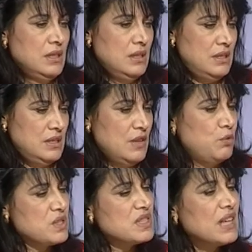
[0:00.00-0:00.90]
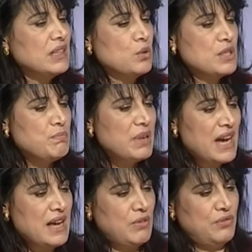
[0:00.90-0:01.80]
eh, se fossi stata così
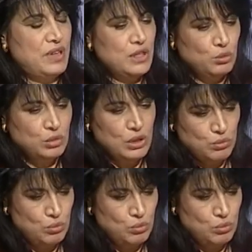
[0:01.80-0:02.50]
brava a fare tutto